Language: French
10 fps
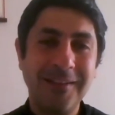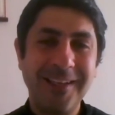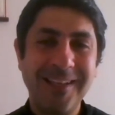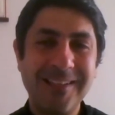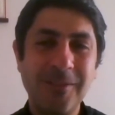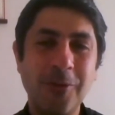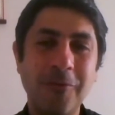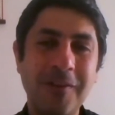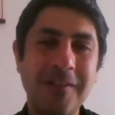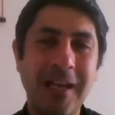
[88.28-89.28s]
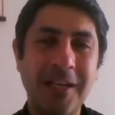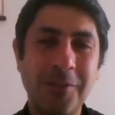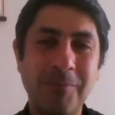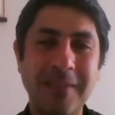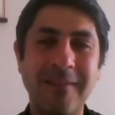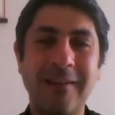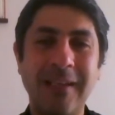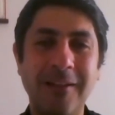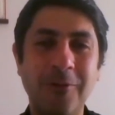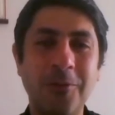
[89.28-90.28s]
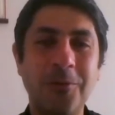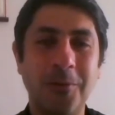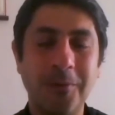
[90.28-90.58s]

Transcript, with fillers: ce visage paternel de Dieu.